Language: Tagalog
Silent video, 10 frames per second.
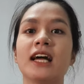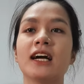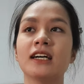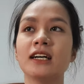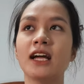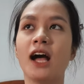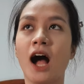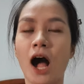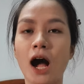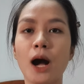ng
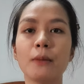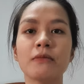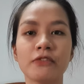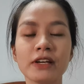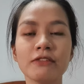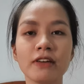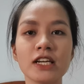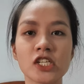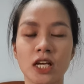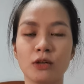um, free
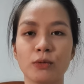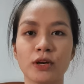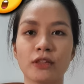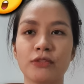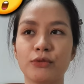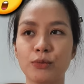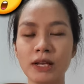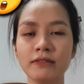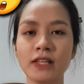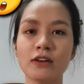facial worth
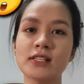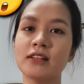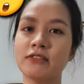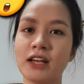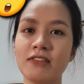12,500